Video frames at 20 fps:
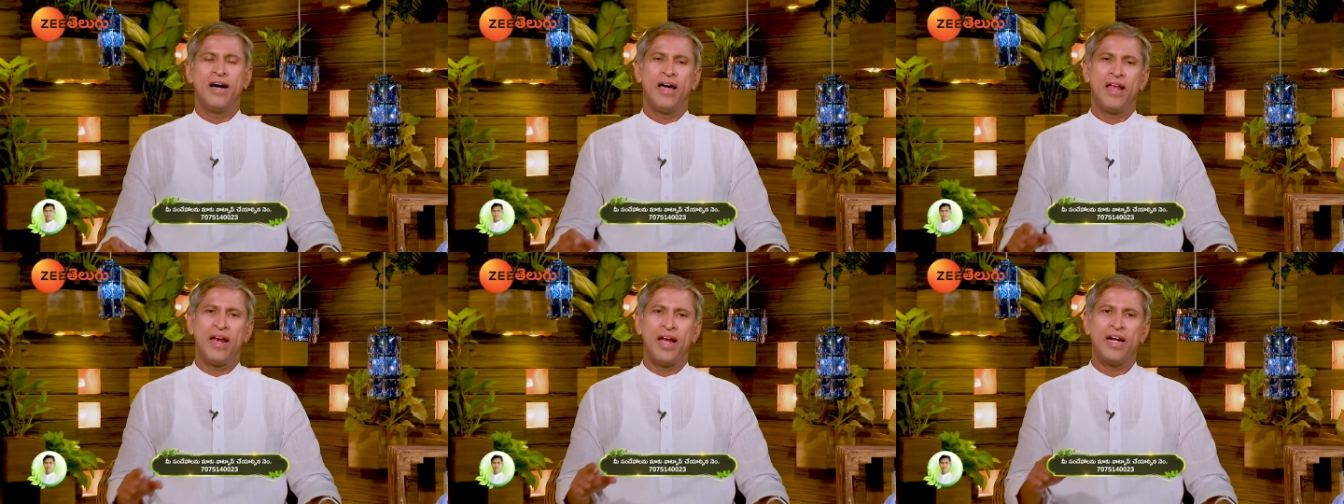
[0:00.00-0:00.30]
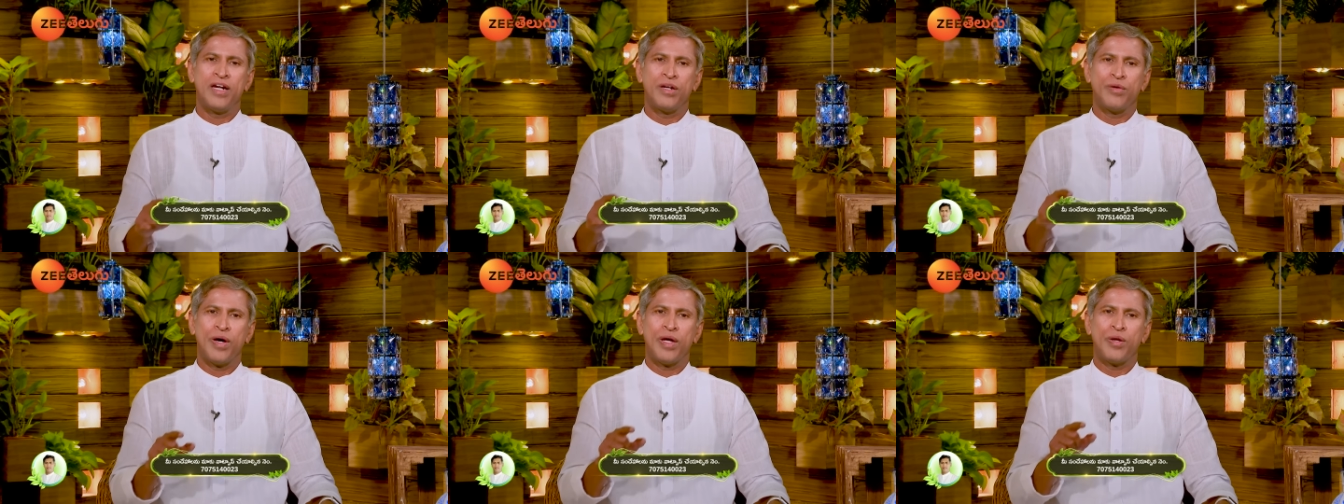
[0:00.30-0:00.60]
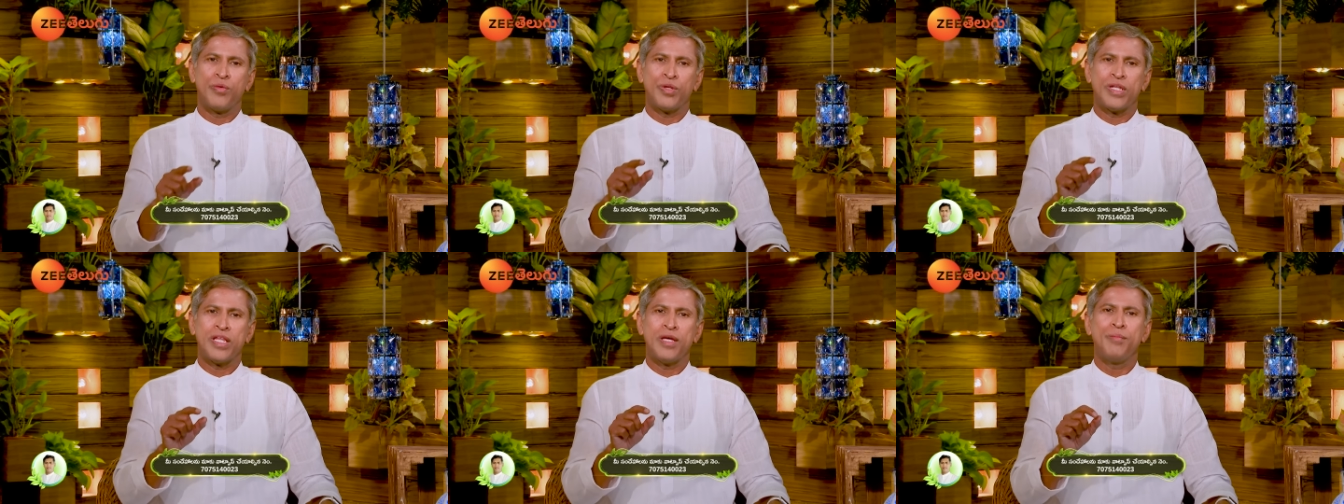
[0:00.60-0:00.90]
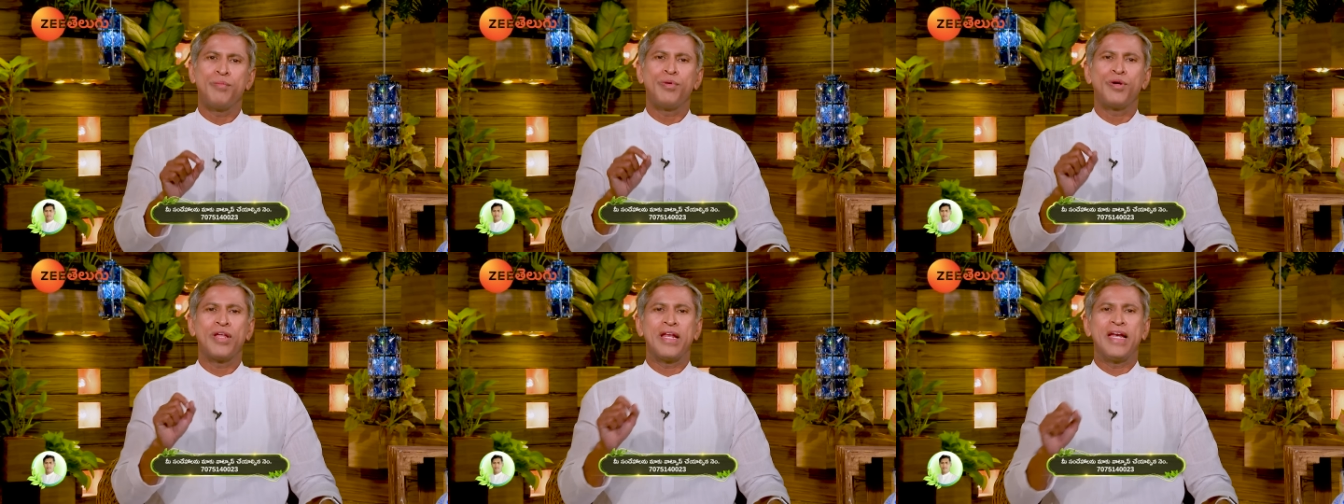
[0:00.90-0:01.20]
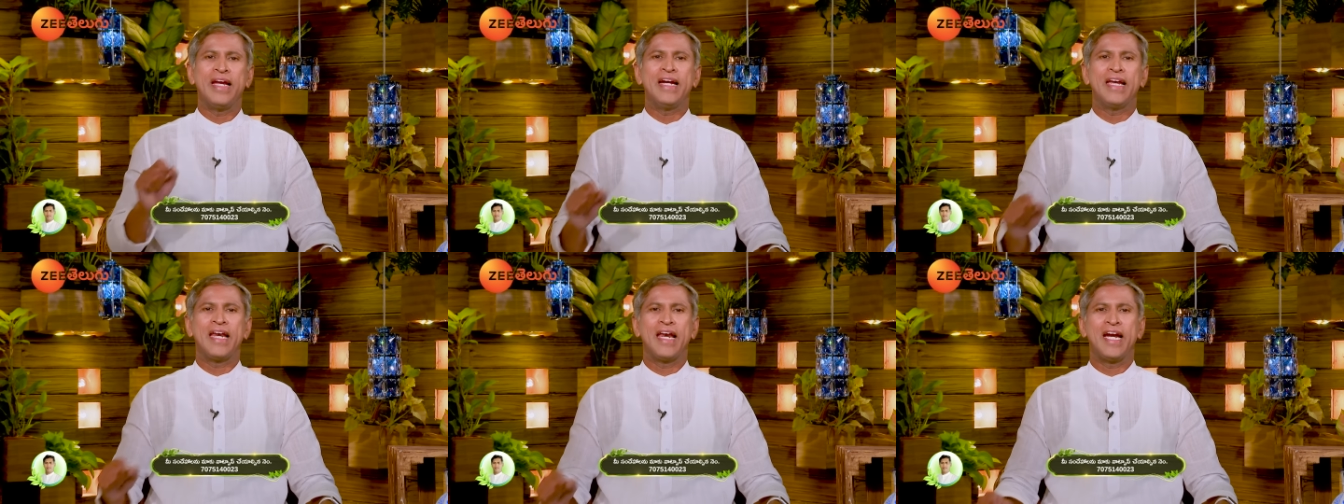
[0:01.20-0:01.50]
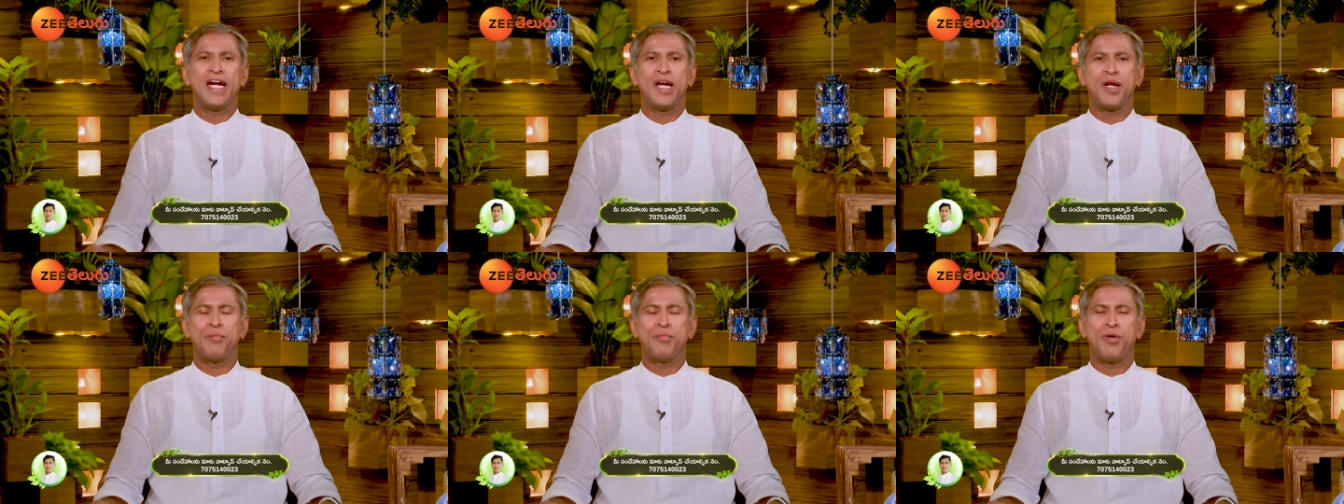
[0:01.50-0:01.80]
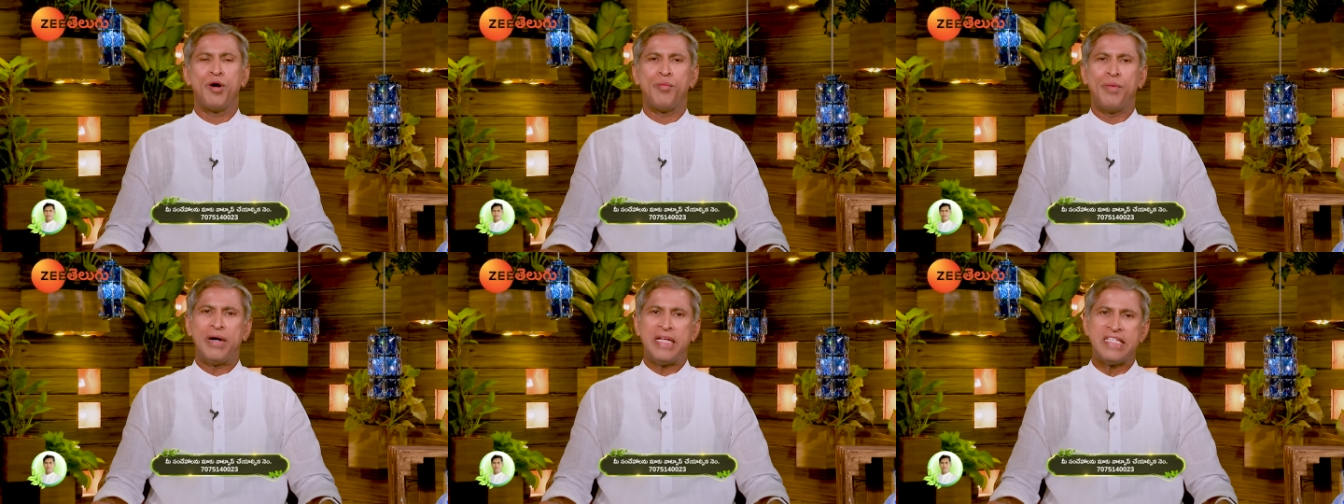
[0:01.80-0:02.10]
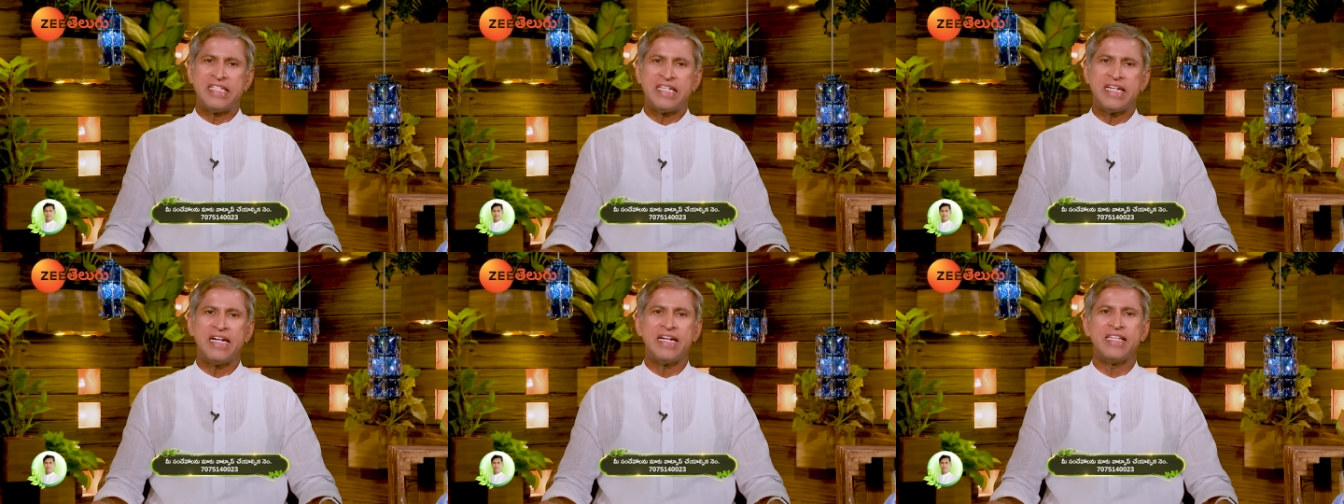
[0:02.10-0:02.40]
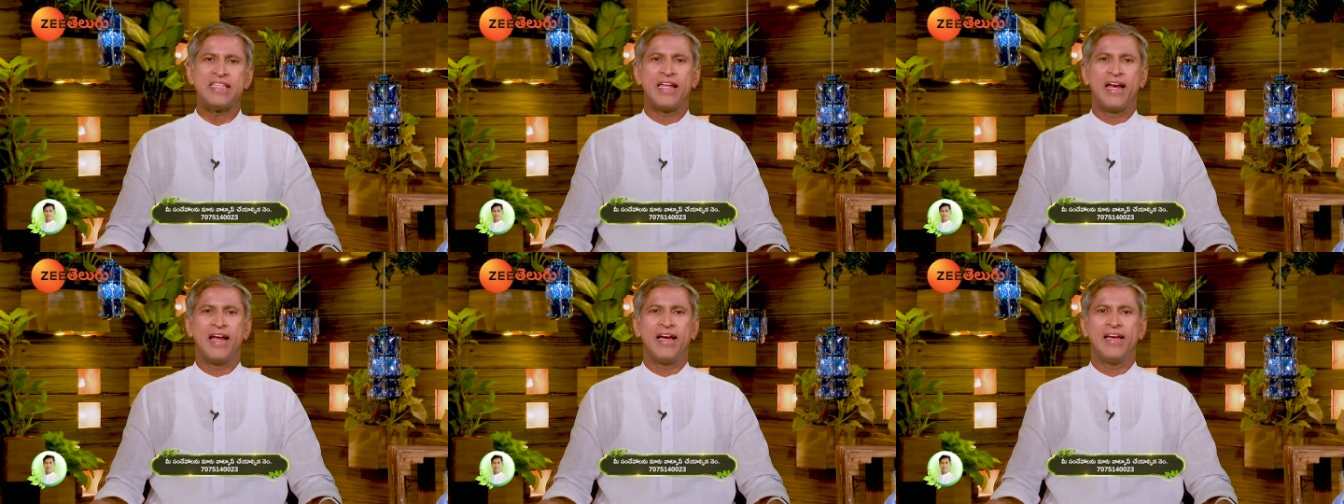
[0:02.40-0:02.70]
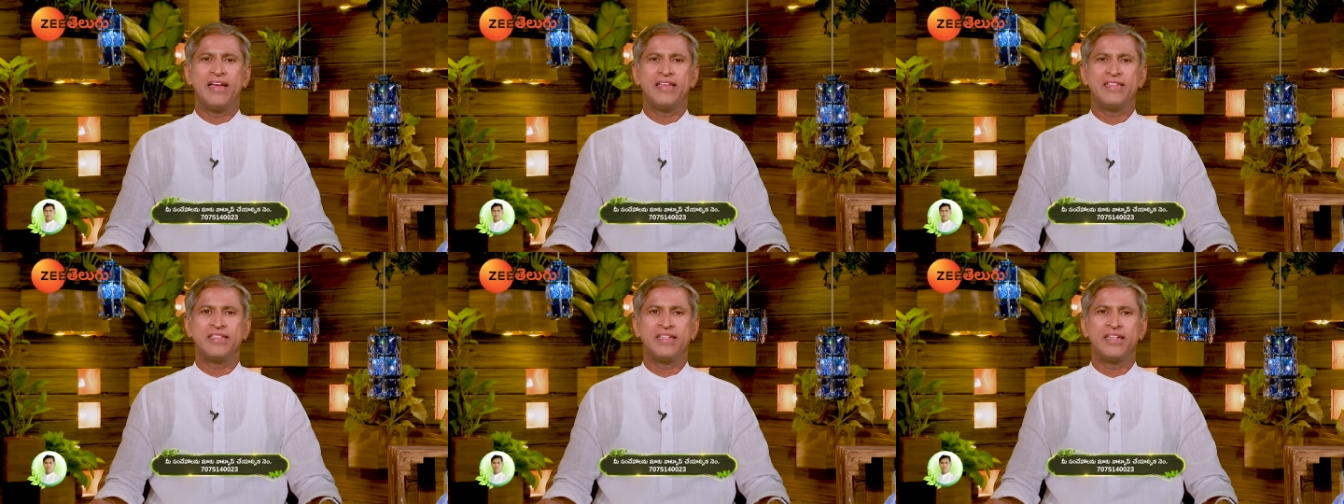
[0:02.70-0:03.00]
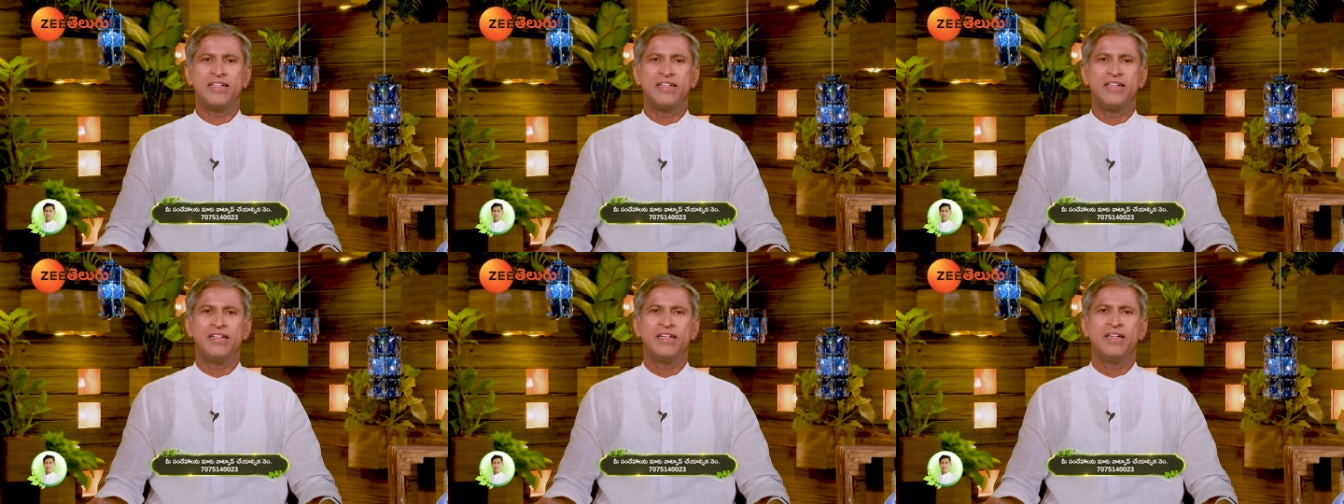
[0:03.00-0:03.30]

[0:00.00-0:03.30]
అలాంటి వారు ఉదయం పూట లీటర్ లీటర్ పావు మంచినీళ్ళు త్రాగేసి